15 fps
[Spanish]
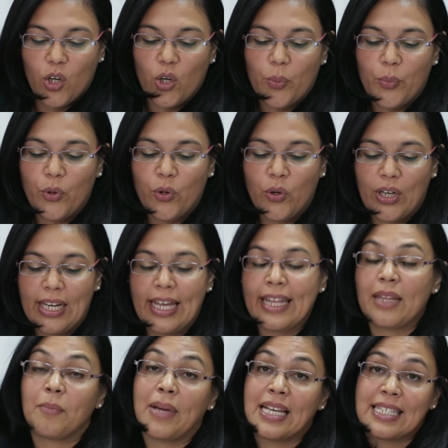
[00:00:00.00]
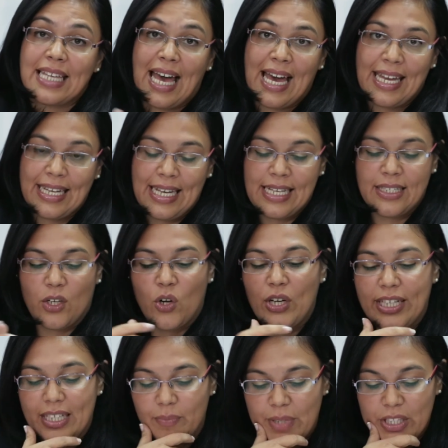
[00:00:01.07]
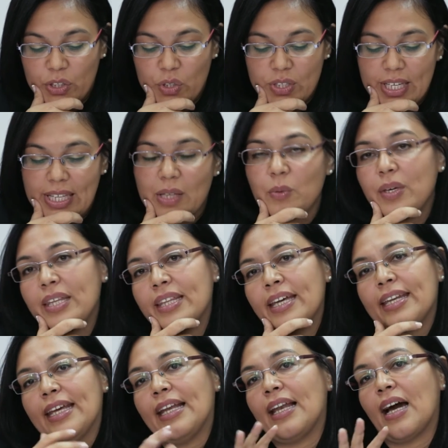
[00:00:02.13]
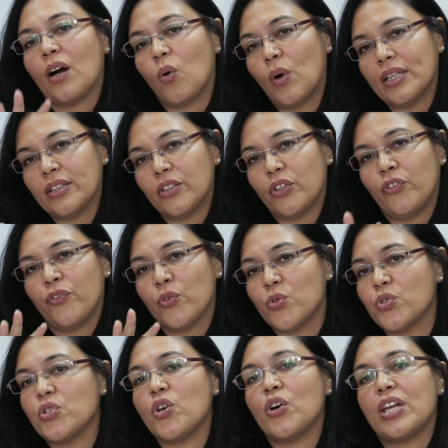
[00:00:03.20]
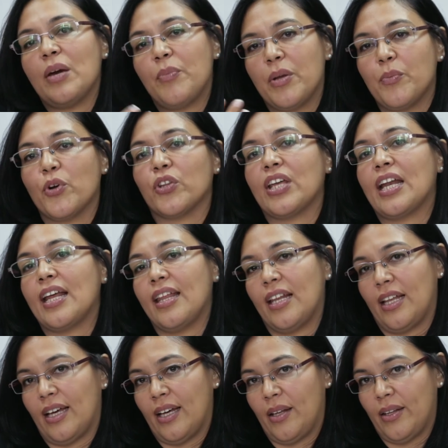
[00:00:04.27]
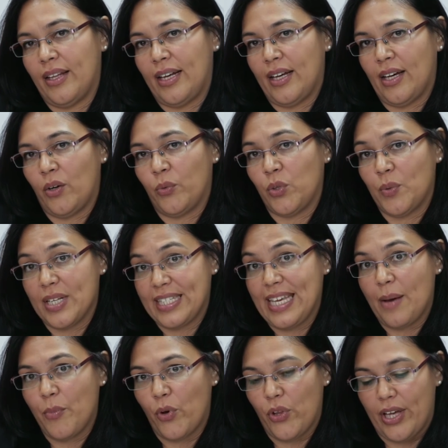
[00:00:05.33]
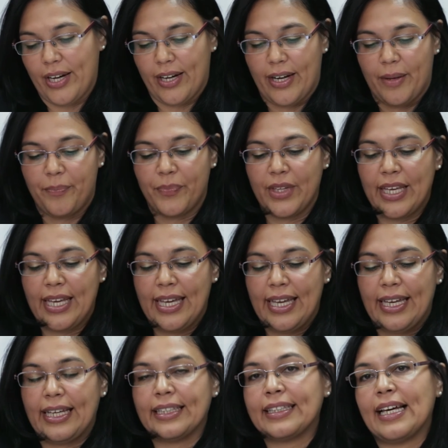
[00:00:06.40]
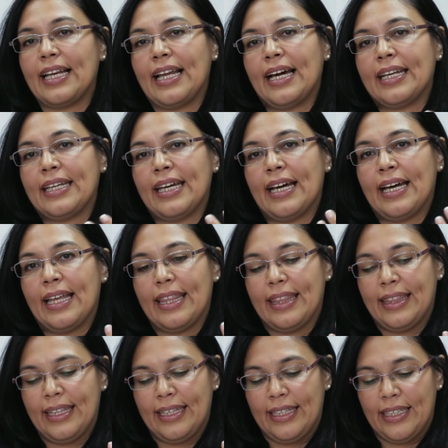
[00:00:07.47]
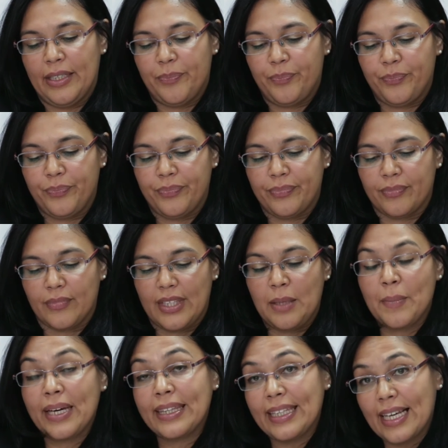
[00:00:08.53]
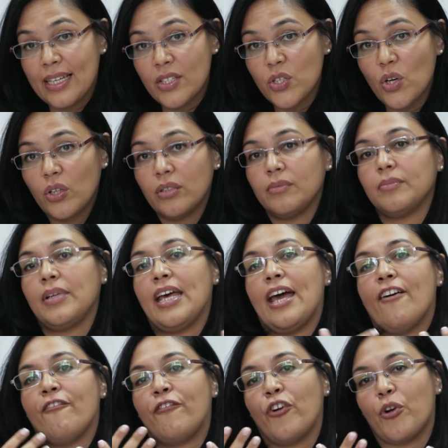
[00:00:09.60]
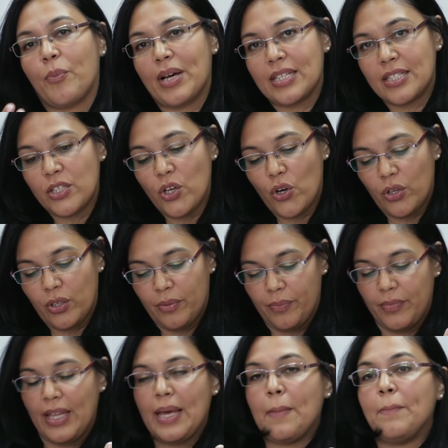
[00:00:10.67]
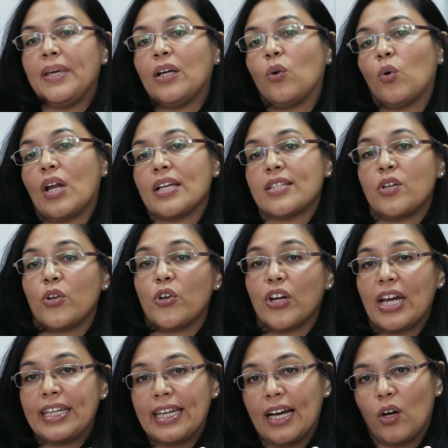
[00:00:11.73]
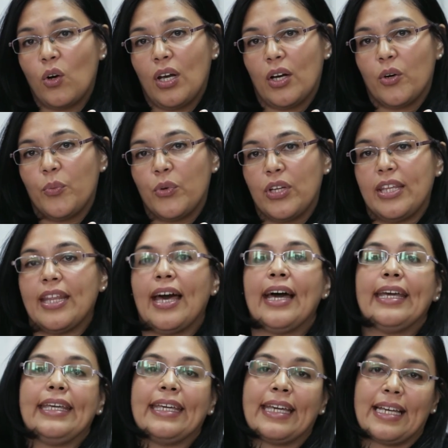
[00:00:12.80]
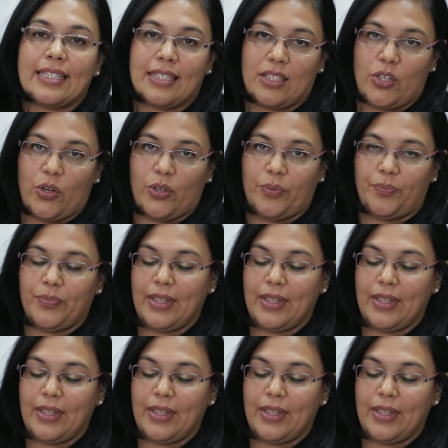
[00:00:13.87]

Como las demás áreas, los lineamientos se dividen en las cuatro funciones primordiales de la, universidad moderna. Está el área de mm, investigación, formación, vinculación orgánica con la comunidad y gestión.